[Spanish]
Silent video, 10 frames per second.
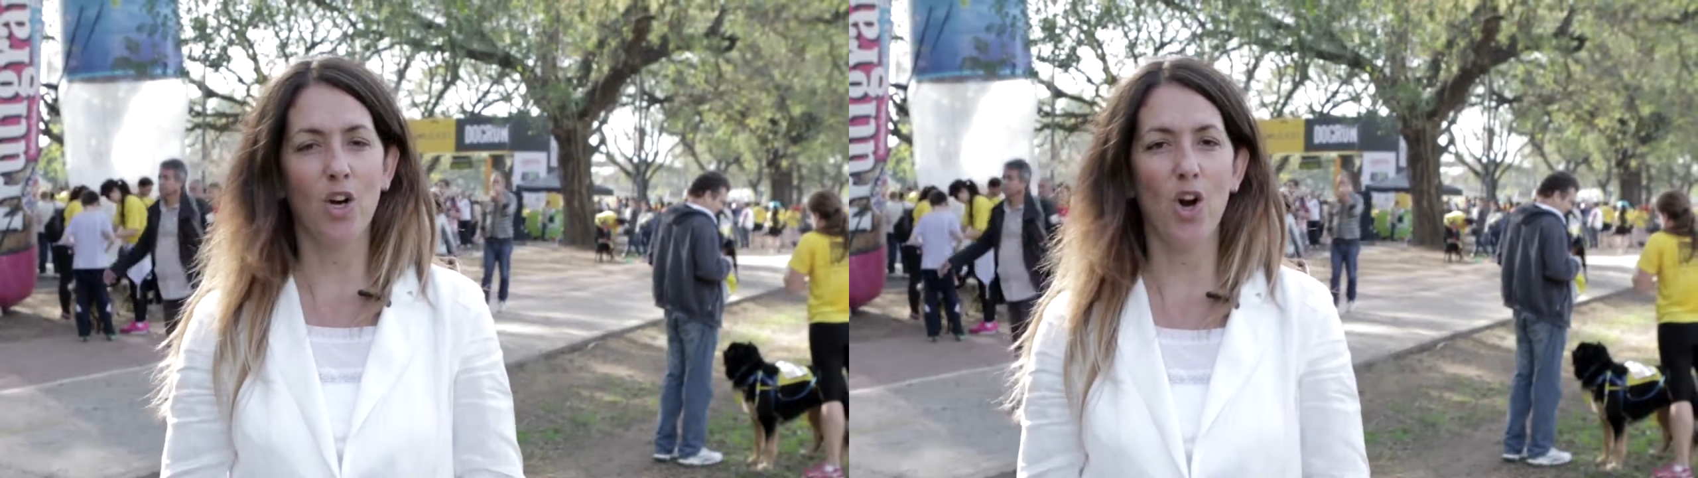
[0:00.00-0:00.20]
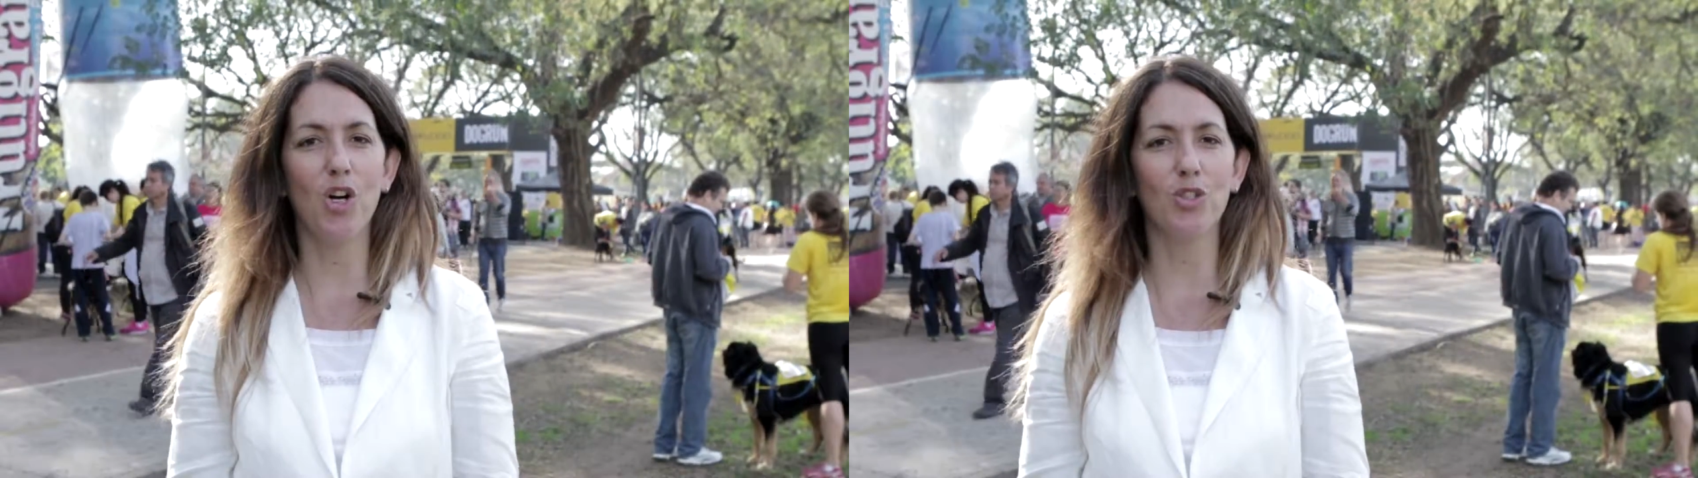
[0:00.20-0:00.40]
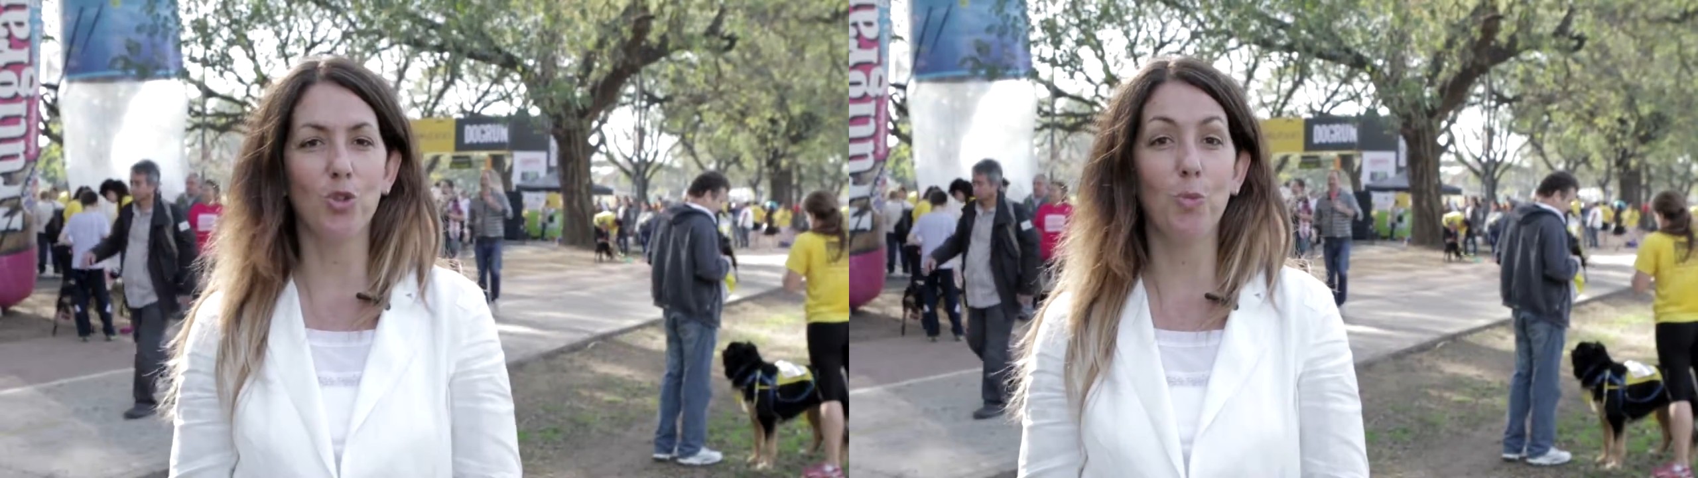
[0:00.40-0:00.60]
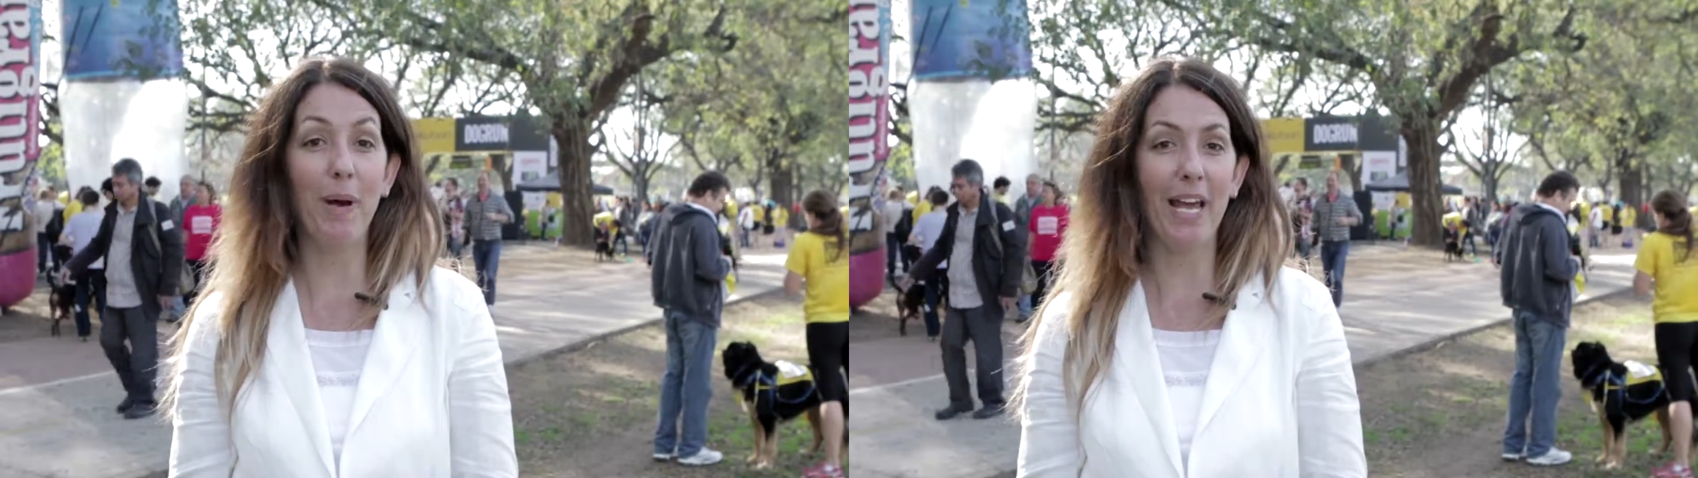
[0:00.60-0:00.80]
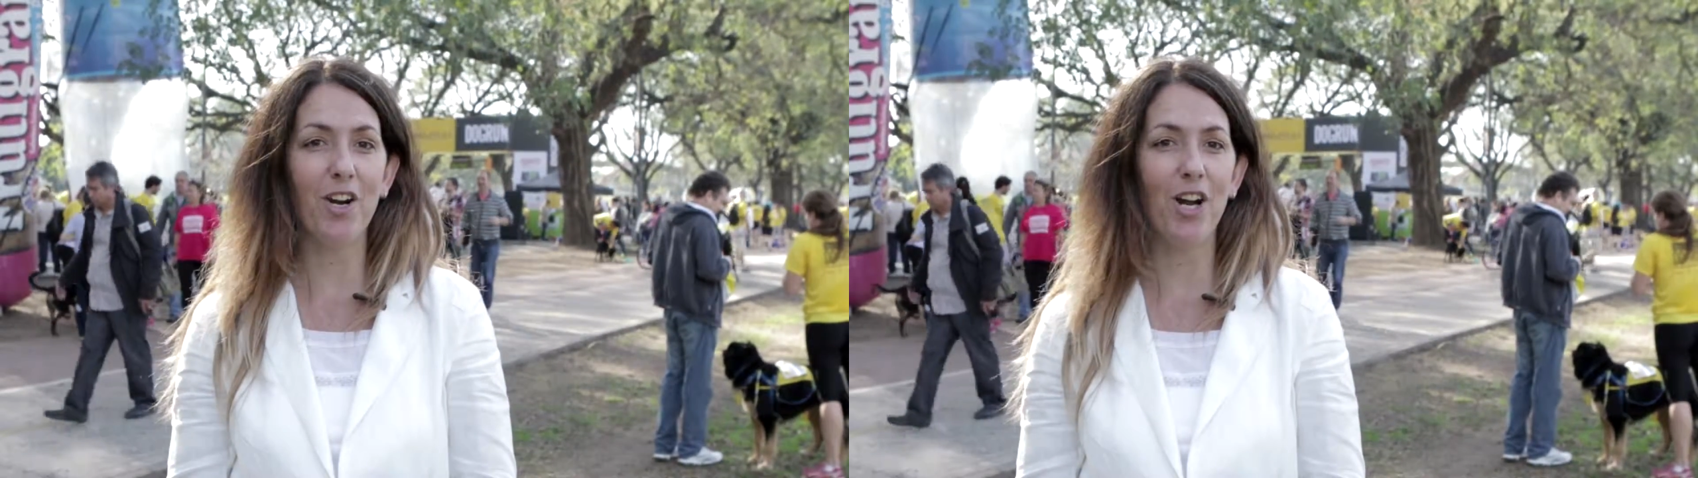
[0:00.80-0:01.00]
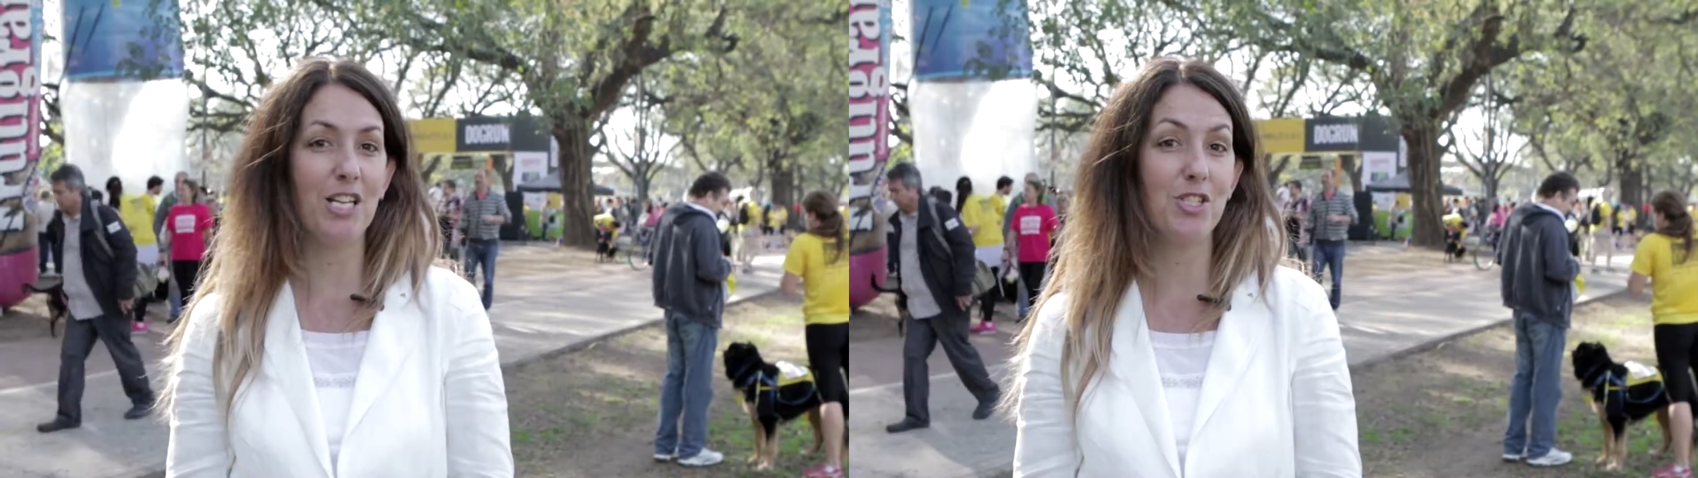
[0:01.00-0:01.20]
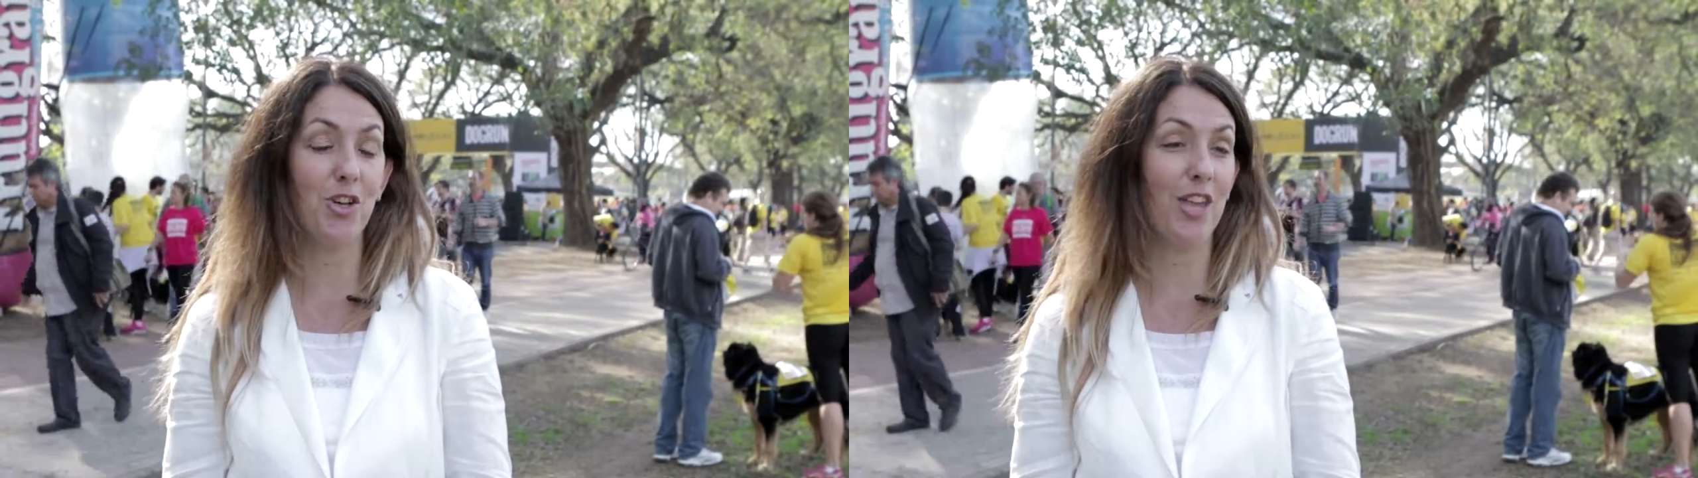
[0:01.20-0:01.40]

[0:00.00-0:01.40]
con tu perro el hecho